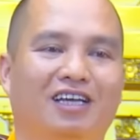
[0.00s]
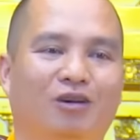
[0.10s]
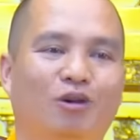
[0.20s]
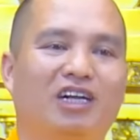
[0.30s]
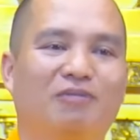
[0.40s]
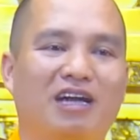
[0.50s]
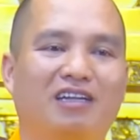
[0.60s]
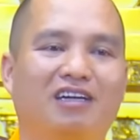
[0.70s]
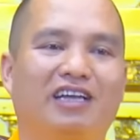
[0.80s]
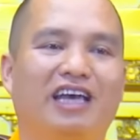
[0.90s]
khuyên cái
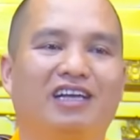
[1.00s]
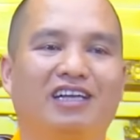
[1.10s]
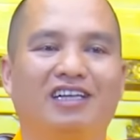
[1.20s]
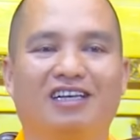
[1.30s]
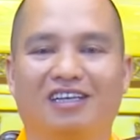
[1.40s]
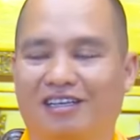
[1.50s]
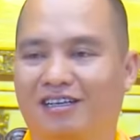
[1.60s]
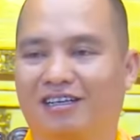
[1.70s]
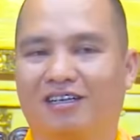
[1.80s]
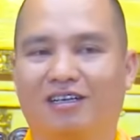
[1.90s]
bác thợ rèn cái gì
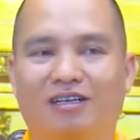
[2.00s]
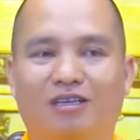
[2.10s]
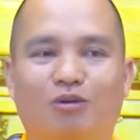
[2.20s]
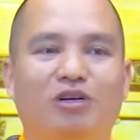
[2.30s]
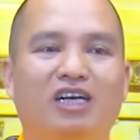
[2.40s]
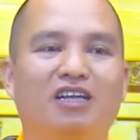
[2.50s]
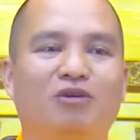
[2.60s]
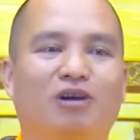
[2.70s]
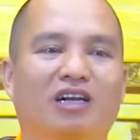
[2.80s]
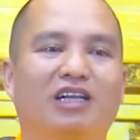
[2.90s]
tụng kinh
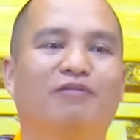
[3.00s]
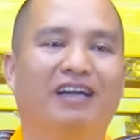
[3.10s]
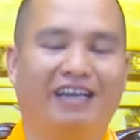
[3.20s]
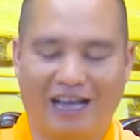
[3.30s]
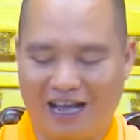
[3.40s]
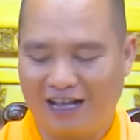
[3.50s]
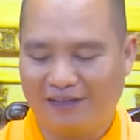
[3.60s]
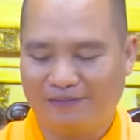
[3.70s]
hoặc là niệm Phật cả.